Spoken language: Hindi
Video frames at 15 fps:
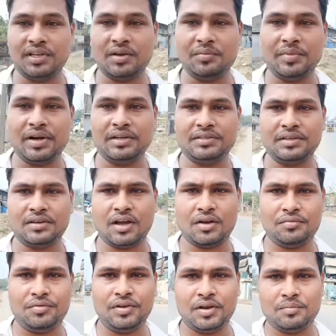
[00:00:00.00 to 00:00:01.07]
मैं इसी
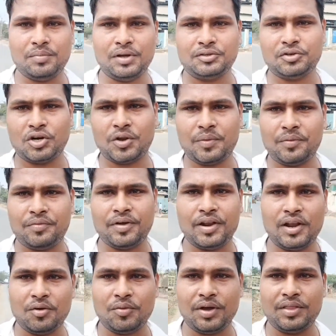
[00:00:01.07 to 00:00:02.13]
काफ़ी लंबा चौड़े में
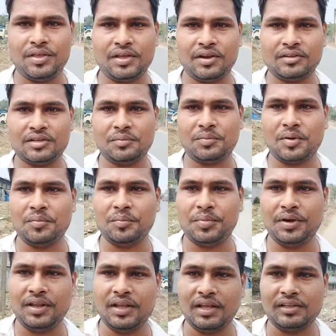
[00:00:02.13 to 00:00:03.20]
फैला हुआ है देख रहे सब
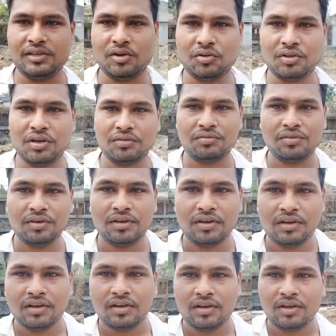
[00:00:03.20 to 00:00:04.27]
कंपनियाँ हैं चारों
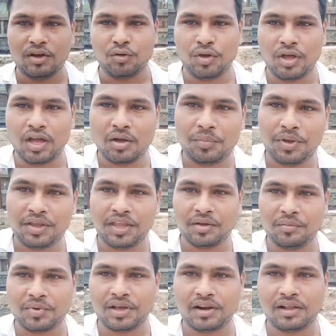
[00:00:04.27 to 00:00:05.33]
तरफ तो यहाँ पे
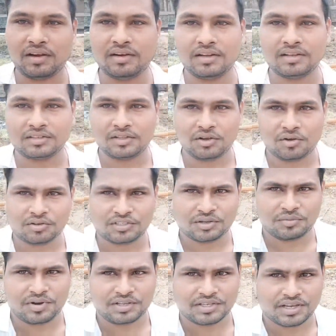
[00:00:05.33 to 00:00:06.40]
केमिकल का डस्ट देखो
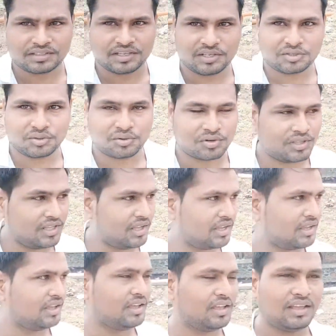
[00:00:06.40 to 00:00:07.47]
सिर्फ नीचे ऐसा ही छोड़ दिया
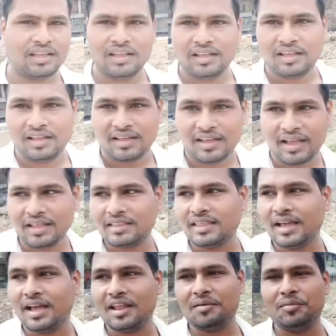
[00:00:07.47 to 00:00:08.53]
गया है क्या ध्यान